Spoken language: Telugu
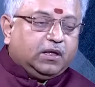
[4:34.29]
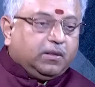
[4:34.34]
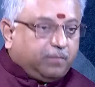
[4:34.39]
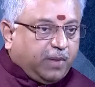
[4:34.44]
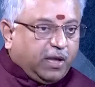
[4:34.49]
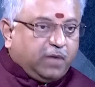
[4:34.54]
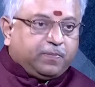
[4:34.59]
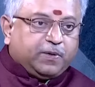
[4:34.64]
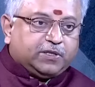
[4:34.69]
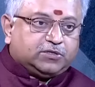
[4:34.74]

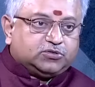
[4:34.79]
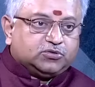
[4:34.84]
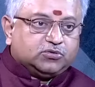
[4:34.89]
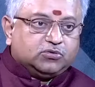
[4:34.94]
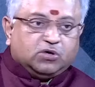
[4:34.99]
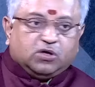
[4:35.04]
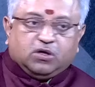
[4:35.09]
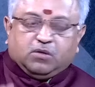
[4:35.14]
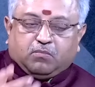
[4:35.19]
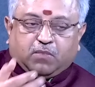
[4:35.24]
పైపెచ్చు
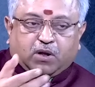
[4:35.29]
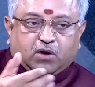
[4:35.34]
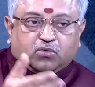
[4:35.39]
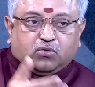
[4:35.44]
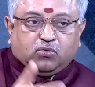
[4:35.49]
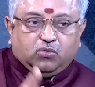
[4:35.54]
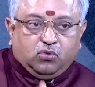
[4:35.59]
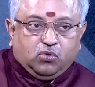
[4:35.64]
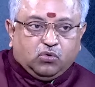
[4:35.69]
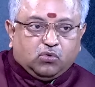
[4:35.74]
మనకు
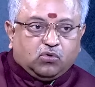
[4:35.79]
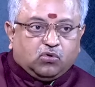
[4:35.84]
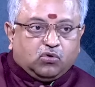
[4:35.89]
నూ